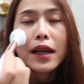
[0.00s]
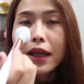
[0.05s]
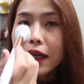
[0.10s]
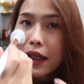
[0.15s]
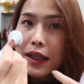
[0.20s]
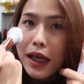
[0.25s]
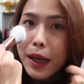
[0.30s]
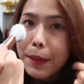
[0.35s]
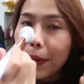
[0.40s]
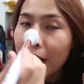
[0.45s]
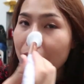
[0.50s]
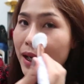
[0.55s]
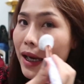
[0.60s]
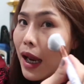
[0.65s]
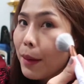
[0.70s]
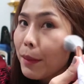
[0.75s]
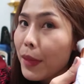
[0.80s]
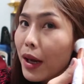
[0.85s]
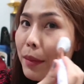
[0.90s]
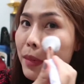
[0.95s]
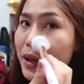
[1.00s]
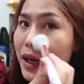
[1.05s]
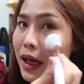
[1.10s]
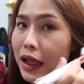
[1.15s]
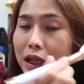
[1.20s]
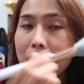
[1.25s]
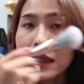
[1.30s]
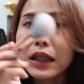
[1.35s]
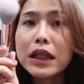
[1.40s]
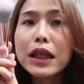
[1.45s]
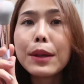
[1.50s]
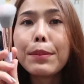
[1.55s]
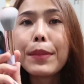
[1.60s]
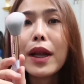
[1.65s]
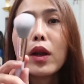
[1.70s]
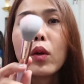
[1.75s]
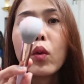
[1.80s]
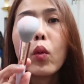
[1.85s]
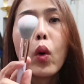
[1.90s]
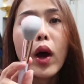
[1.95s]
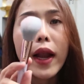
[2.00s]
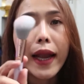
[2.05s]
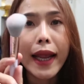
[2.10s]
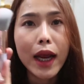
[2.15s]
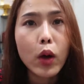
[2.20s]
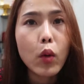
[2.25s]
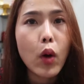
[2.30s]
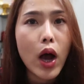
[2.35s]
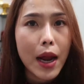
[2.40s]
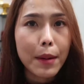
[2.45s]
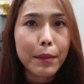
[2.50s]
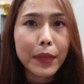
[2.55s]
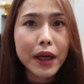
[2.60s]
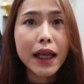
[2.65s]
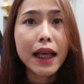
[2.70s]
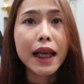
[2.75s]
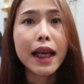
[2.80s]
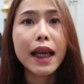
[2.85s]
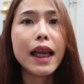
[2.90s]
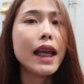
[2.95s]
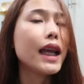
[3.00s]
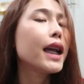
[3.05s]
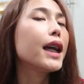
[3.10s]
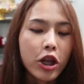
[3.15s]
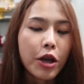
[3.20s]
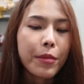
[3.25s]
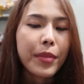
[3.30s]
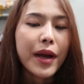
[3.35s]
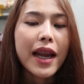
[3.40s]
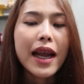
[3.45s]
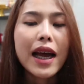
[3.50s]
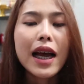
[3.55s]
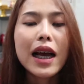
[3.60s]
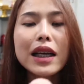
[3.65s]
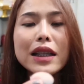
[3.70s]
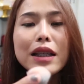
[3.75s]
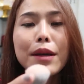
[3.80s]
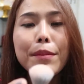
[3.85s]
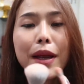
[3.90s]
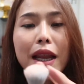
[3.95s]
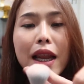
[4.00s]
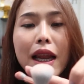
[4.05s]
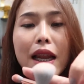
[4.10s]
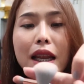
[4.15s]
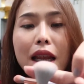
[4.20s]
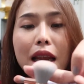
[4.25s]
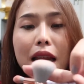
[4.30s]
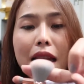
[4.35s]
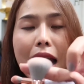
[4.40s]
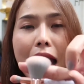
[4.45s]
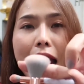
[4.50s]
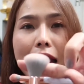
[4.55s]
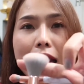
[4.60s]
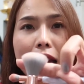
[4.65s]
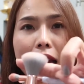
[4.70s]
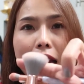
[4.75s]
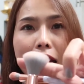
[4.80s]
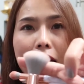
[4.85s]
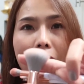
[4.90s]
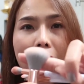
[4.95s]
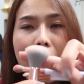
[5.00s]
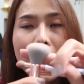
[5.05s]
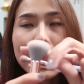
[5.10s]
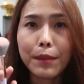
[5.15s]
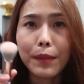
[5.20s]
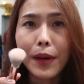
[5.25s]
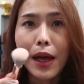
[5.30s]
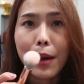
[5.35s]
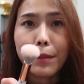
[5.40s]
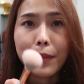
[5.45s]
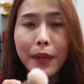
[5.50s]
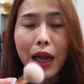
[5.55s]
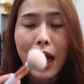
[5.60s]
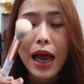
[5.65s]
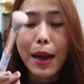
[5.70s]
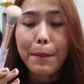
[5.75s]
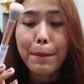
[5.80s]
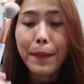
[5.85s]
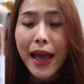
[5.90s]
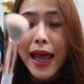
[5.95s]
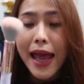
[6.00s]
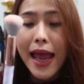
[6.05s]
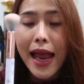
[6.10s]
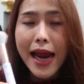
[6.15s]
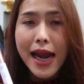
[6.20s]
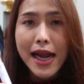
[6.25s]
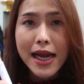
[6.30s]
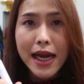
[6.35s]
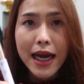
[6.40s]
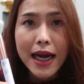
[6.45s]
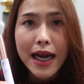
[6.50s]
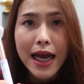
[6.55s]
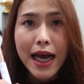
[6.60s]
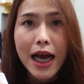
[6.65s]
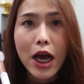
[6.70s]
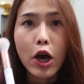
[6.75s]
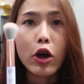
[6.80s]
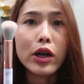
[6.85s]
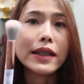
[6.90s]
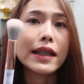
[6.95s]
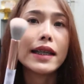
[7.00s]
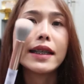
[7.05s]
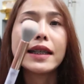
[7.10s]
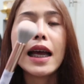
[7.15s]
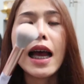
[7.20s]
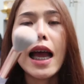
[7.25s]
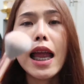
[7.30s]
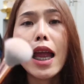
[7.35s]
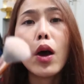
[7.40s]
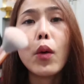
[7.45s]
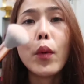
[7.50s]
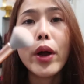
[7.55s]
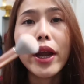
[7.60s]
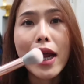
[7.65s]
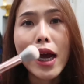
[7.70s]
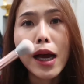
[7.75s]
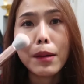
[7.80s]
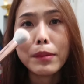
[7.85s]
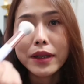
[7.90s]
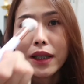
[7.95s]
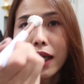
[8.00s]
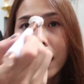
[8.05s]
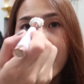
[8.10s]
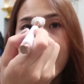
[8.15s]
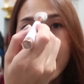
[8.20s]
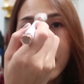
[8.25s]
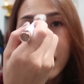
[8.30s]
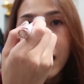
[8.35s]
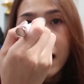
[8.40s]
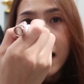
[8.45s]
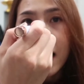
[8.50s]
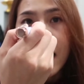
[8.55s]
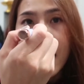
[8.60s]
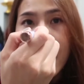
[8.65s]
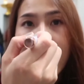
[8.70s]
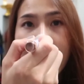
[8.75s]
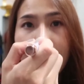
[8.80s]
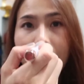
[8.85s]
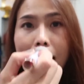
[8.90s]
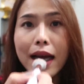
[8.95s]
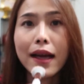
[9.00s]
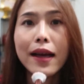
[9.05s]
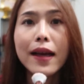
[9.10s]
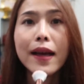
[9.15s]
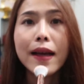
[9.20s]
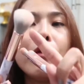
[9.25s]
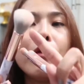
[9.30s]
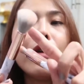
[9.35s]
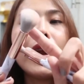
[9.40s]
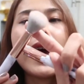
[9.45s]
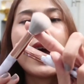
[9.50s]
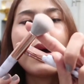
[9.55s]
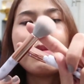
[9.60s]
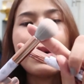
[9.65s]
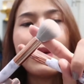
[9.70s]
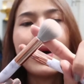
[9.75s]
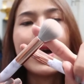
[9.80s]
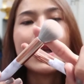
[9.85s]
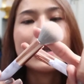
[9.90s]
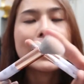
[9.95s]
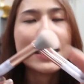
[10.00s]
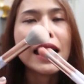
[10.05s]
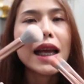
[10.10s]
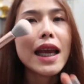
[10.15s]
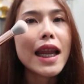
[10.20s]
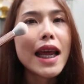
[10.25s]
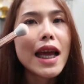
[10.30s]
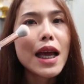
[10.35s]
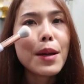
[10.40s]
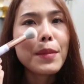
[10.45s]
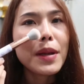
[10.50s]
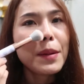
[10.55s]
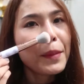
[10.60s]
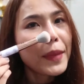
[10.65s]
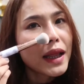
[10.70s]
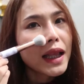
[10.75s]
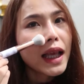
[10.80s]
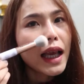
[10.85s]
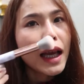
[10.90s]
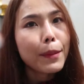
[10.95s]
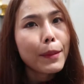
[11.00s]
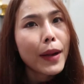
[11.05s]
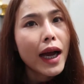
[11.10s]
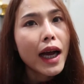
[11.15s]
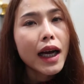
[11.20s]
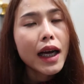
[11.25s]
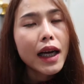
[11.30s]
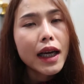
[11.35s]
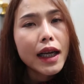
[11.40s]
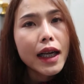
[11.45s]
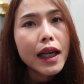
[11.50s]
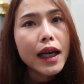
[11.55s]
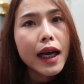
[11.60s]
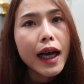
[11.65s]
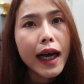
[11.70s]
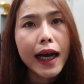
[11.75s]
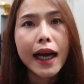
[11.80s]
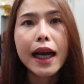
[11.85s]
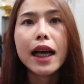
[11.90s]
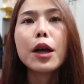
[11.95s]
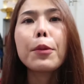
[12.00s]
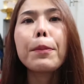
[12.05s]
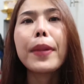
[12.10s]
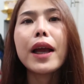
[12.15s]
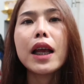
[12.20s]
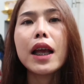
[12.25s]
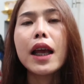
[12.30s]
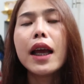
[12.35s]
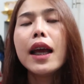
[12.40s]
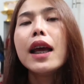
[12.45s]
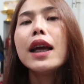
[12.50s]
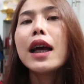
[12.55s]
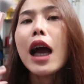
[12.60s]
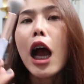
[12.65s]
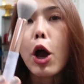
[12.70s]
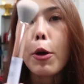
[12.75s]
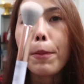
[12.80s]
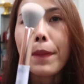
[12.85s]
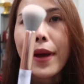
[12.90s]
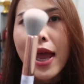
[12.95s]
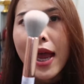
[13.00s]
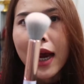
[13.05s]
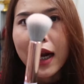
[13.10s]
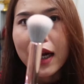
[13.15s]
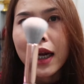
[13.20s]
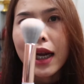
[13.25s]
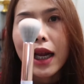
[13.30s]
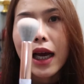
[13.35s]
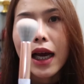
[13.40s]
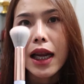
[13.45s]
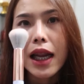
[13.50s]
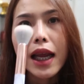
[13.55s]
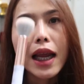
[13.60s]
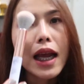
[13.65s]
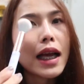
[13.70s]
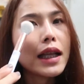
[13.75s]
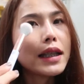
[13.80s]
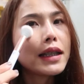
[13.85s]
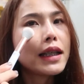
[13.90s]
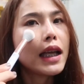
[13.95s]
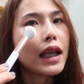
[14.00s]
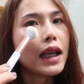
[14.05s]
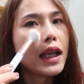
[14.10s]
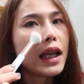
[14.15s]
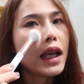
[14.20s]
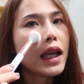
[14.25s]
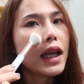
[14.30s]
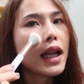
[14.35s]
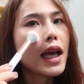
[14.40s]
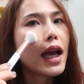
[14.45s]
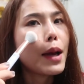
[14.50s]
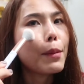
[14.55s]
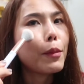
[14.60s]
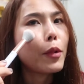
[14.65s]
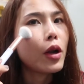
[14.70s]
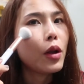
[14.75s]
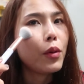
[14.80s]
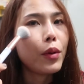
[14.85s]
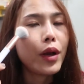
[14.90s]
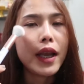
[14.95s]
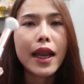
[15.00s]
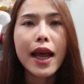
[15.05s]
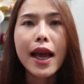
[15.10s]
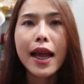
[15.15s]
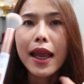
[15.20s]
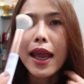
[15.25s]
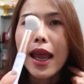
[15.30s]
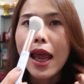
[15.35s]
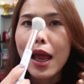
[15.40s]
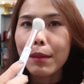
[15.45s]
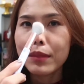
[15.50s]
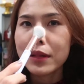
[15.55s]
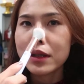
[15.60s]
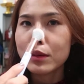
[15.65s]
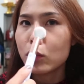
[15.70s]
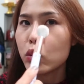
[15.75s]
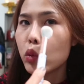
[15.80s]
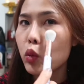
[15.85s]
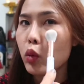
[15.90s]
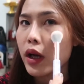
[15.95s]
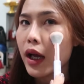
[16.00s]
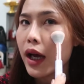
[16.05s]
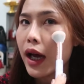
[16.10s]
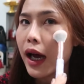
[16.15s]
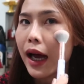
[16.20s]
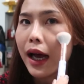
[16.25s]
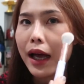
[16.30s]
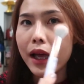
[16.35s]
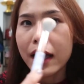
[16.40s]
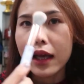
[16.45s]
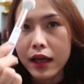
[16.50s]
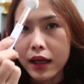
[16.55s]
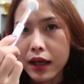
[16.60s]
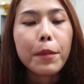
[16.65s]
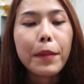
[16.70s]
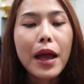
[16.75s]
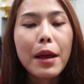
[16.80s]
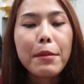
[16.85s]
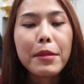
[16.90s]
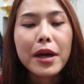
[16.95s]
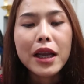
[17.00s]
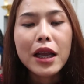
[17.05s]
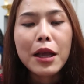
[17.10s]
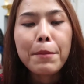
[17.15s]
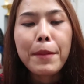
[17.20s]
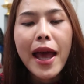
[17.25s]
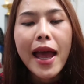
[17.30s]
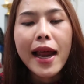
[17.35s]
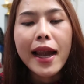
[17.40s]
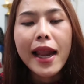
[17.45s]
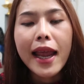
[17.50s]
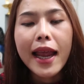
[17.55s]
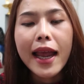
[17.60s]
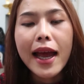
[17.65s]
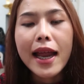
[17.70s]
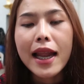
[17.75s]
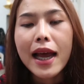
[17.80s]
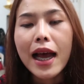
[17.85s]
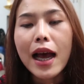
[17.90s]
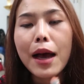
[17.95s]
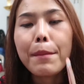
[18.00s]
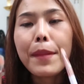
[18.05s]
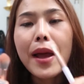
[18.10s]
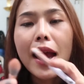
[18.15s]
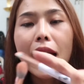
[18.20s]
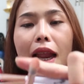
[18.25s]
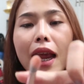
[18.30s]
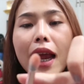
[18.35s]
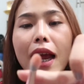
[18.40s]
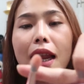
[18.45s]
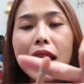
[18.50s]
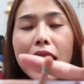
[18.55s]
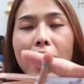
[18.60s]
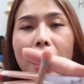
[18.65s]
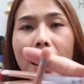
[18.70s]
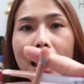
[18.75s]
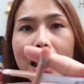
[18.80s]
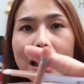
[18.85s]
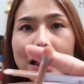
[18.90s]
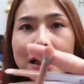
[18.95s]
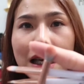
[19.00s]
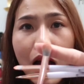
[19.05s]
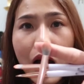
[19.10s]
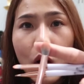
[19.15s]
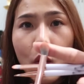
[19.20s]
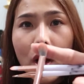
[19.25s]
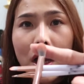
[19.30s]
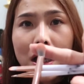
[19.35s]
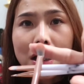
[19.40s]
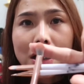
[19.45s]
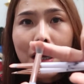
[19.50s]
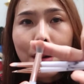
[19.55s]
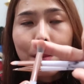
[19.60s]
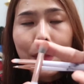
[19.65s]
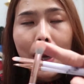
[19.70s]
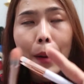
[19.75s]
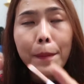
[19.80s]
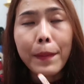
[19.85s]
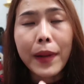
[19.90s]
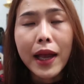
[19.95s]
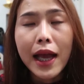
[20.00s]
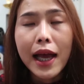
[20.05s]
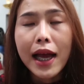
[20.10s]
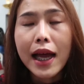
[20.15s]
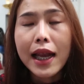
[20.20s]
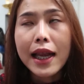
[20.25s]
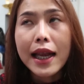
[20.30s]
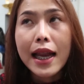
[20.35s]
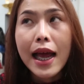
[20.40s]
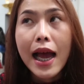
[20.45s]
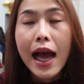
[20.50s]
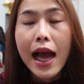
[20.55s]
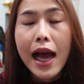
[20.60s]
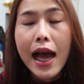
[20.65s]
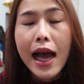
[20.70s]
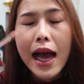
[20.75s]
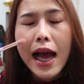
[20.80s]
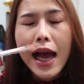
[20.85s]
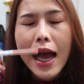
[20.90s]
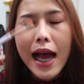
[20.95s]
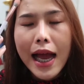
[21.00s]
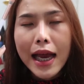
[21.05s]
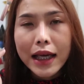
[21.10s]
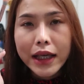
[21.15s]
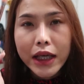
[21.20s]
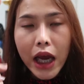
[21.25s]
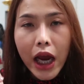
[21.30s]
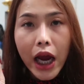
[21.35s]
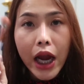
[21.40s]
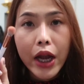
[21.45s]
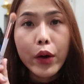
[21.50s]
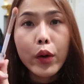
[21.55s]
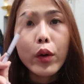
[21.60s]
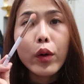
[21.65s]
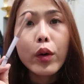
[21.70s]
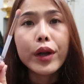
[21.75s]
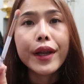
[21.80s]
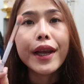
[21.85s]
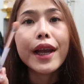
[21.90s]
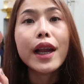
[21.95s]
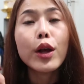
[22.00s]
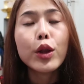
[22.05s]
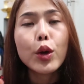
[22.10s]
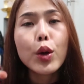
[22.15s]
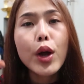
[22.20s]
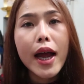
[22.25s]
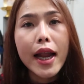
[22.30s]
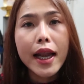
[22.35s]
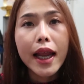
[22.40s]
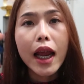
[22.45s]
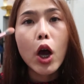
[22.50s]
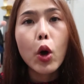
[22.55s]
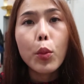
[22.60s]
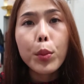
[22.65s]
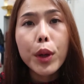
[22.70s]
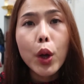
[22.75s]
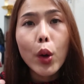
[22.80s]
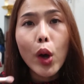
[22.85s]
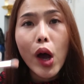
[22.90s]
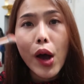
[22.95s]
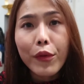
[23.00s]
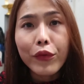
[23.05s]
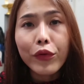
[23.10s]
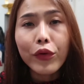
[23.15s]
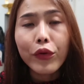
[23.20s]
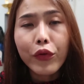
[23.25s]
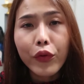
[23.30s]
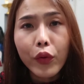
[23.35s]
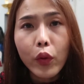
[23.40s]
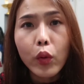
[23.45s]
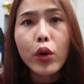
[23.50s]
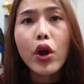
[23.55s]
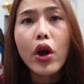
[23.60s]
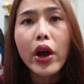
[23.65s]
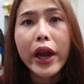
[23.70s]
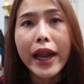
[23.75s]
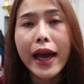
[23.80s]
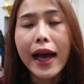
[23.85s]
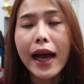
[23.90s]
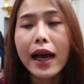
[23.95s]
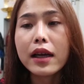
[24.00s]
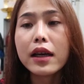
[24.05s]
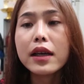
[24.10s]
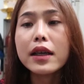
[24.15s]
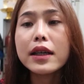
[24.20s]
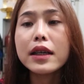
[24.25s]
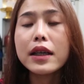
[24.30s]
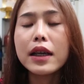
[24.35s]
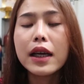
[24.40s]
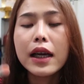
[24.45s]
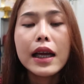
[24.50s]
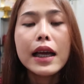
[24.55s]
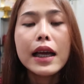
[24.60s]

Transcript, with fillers: ก็ใช้ปัดแก้มได้เหมือนกันแต่จะเป็นหัวเล็กกว่าเมื่อกี้ต่อไปนะคะ ก็จะเป็นอันนี้นะอันนี้นะคะ สำหรับอันนี้นะคะออนจะใช้เอาไว้ทำเชดดิ้งหน้าค่ะเวลาแบบว่าจะให้หน้ามีมิติมากขึ้นนะคะ ก็ไปเอาแปรงอันนี้นะคะ ในการเชดดิ้งหน้า บริเวณหน้าแก้มจมูกนะคะ ต่อไปมาที่แปรงเล็กกันนะคะ แปรงเล็กอันนี้นะคะ จะเอาไว้สำหรับการทาอายแชโดว์ที่เราต้องการให้เขามีความฟุ้งๆหน่อยนะคะ ก็คือ